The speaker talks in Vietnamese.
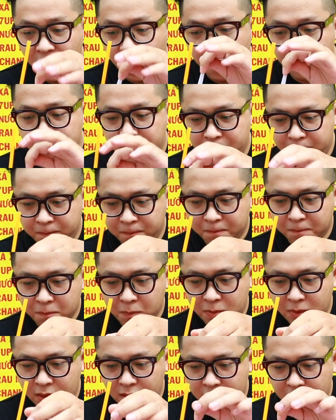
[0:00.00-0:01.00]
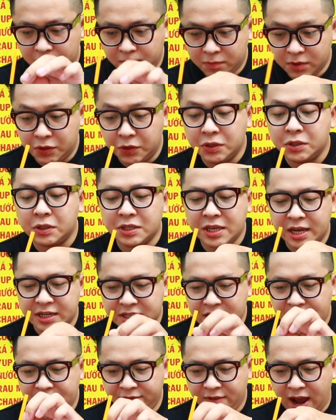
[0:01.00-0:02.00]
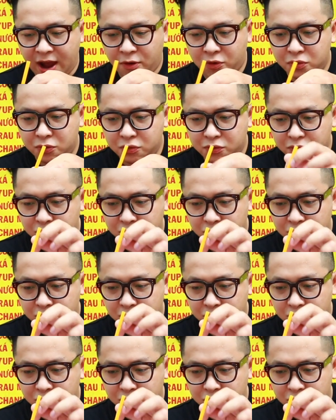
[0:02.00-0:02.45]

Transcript: thơm gửi từ Nha Trang vào.